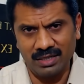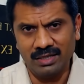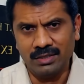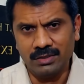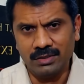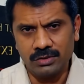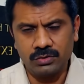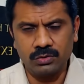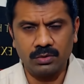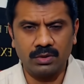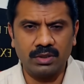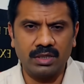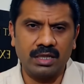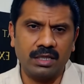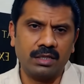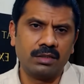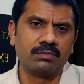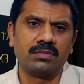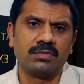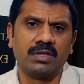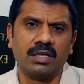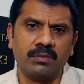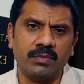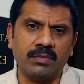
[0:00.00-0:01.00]
சுகர் ஏறும்
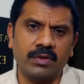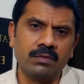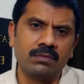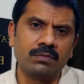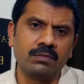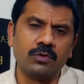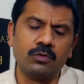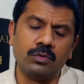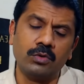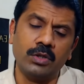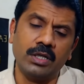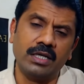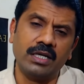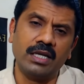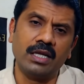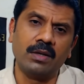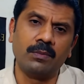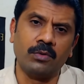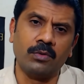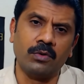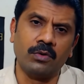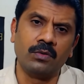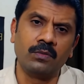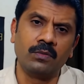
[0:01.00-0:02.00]
தன்மையும் கூடிட்டே
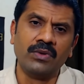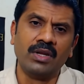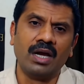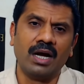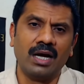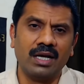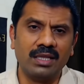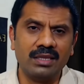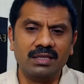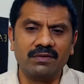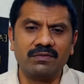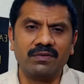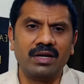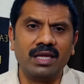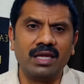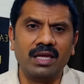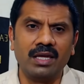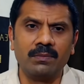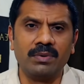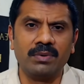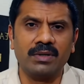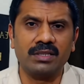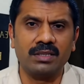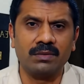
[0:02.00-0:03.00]
போகும் அந்த வகைக்கு
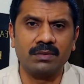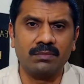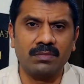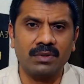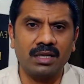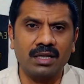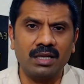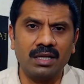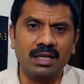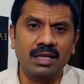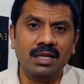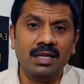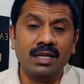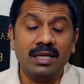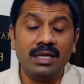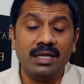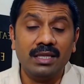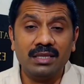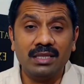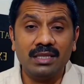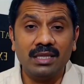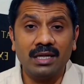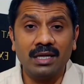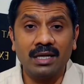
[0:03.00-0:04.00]
பார்த்தோம்னா
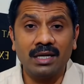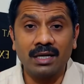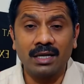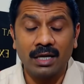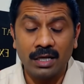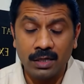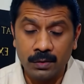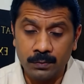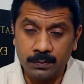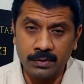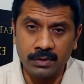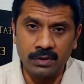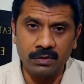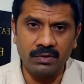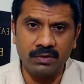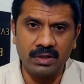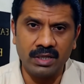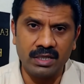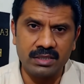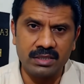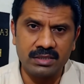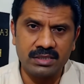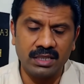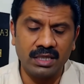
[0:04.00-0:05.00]
இந்த கருப்பு கவுனி
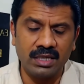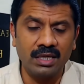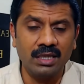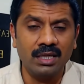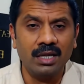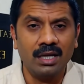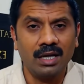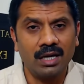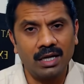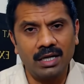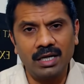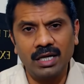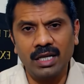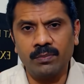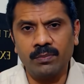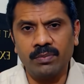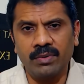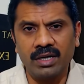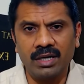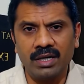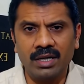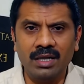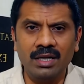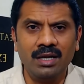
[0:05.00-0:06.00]
அரிசி
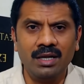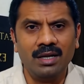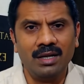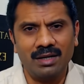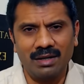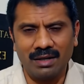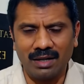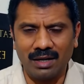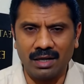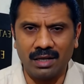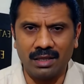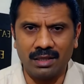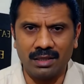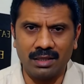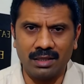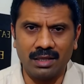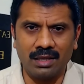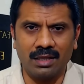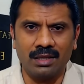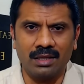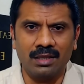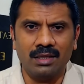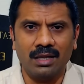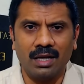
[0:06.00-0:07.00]
கண்டிப்பாக நல்லது தான்
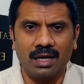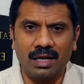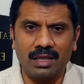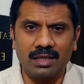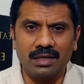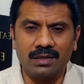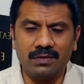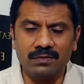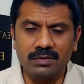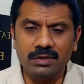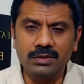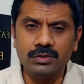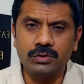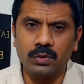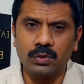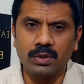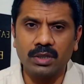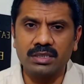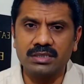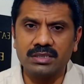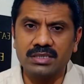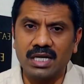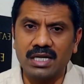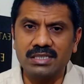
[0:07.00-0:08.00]
குறைக்கலாம் அதாவது
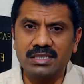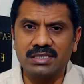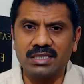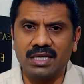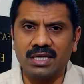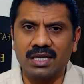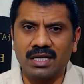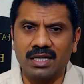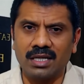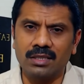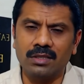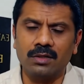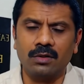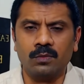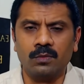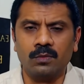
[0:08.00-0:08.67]
சுகர் ஜாஸ்தி ஏறாது ரொம்ப